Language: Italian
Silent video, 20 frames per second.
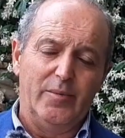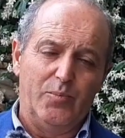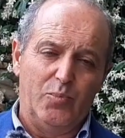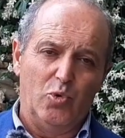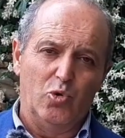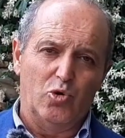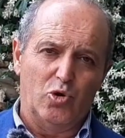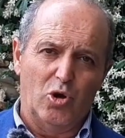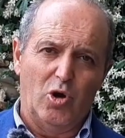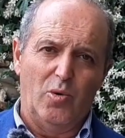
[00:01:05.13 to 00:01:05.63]
eh,
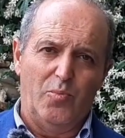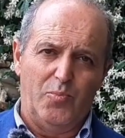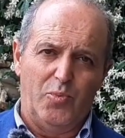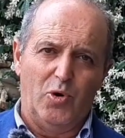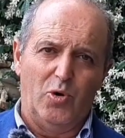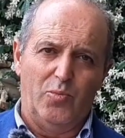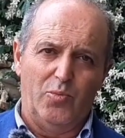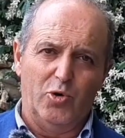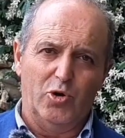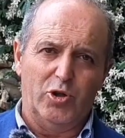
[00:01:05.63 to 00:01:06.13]

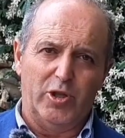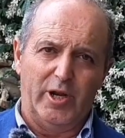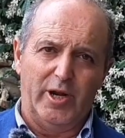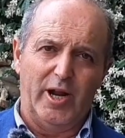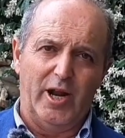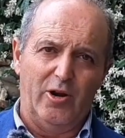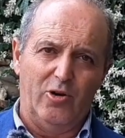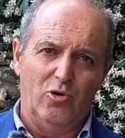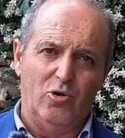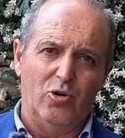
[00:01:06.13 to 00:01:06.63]
purtroppo
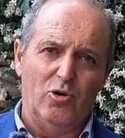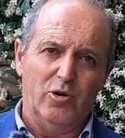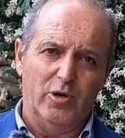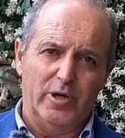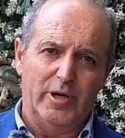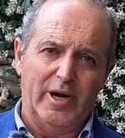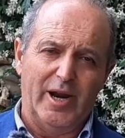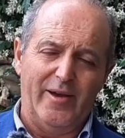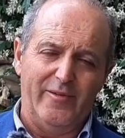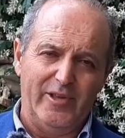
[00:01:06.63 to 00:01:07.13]
porteranno
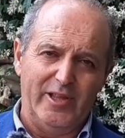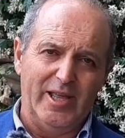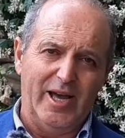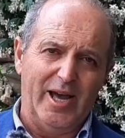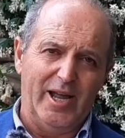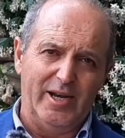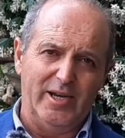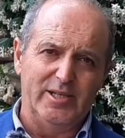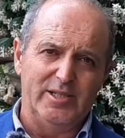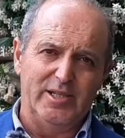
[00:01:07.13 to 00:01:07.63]
gravi
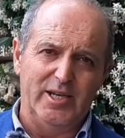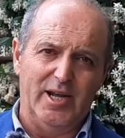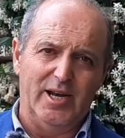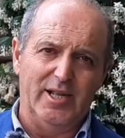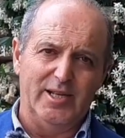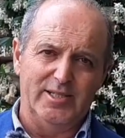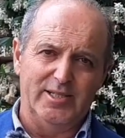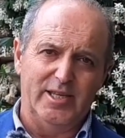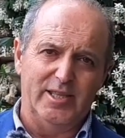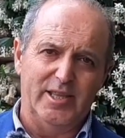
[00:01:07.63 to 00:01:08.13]
danni sia
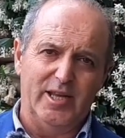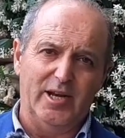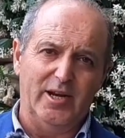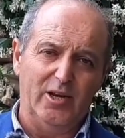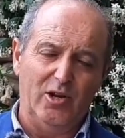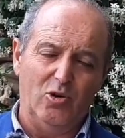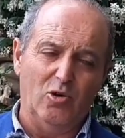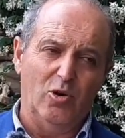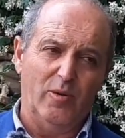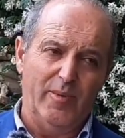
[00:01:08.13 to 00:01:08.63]
alle aziende
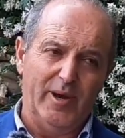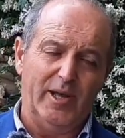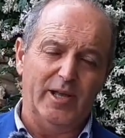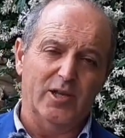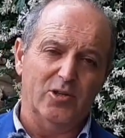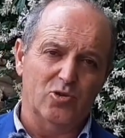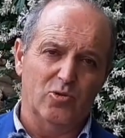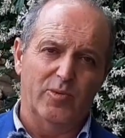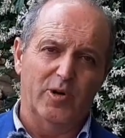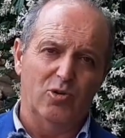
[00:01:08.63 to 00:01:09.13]
agricole
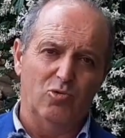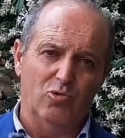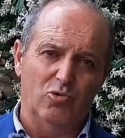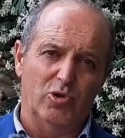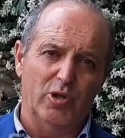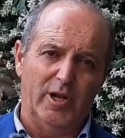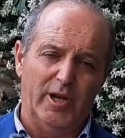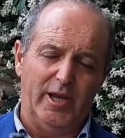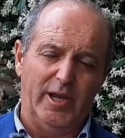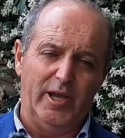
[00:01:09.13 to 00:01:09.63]
ma
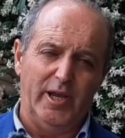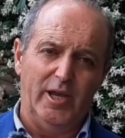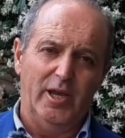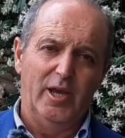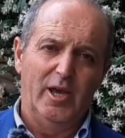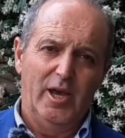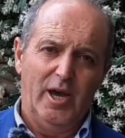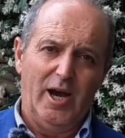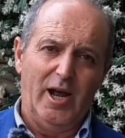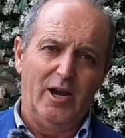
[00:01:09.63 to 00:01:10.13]
soprattutto alle,
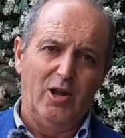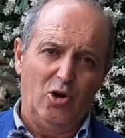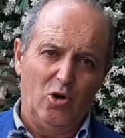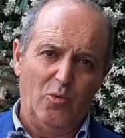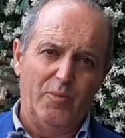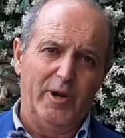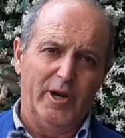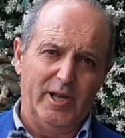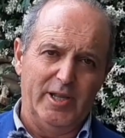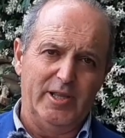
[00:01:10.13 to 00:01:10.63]
alle
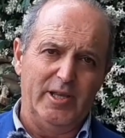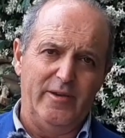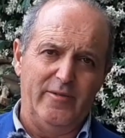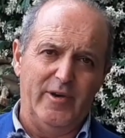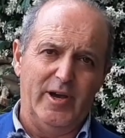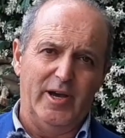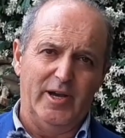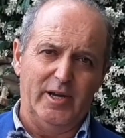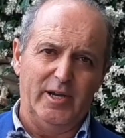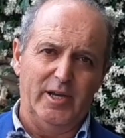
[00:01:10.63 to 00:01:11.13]

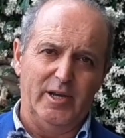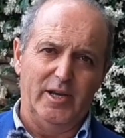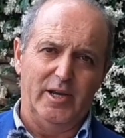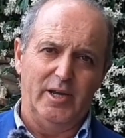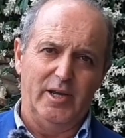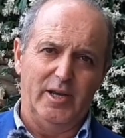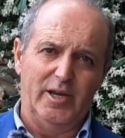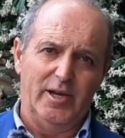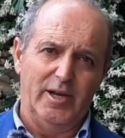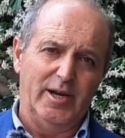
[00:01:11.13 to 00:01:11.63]
cooperative,
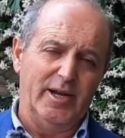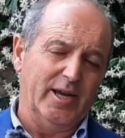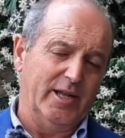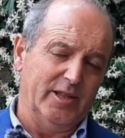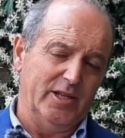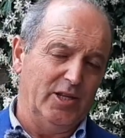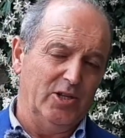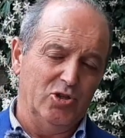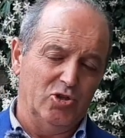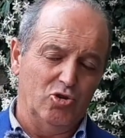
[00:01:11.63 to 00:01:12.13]
anche alle
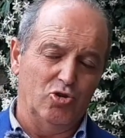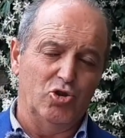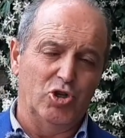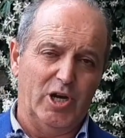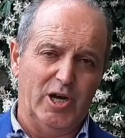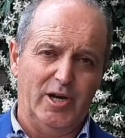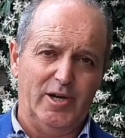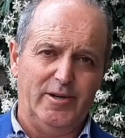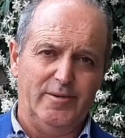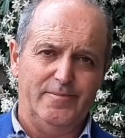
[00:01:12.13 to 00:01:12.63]
cantine
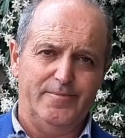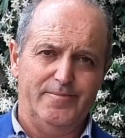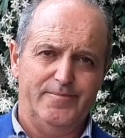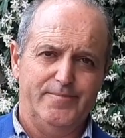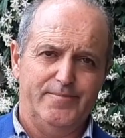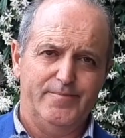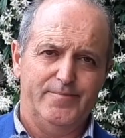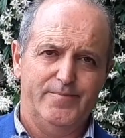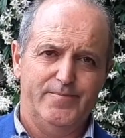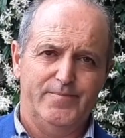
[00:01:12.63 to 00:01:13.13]
sociali.
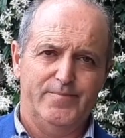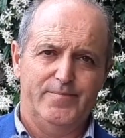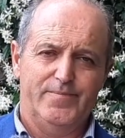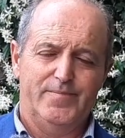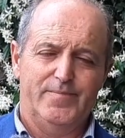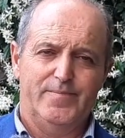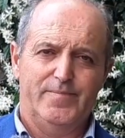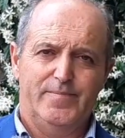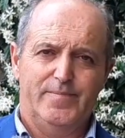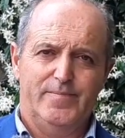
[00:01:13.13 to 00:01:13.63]

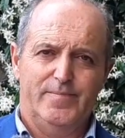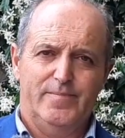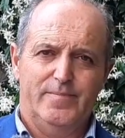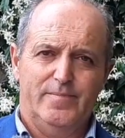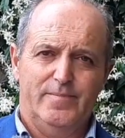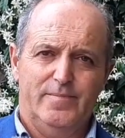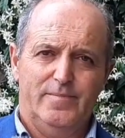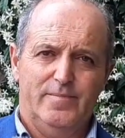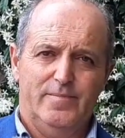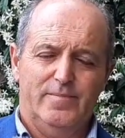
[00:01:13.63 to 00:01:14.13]
Come
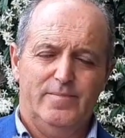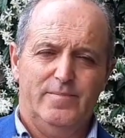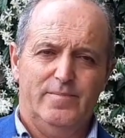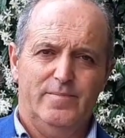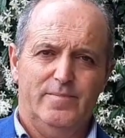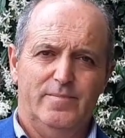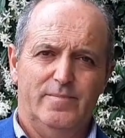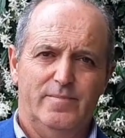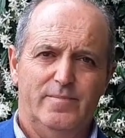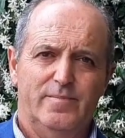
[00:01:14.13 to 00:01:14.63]

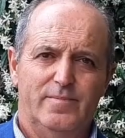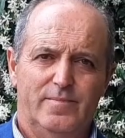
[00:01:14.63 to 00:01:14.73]
associazione di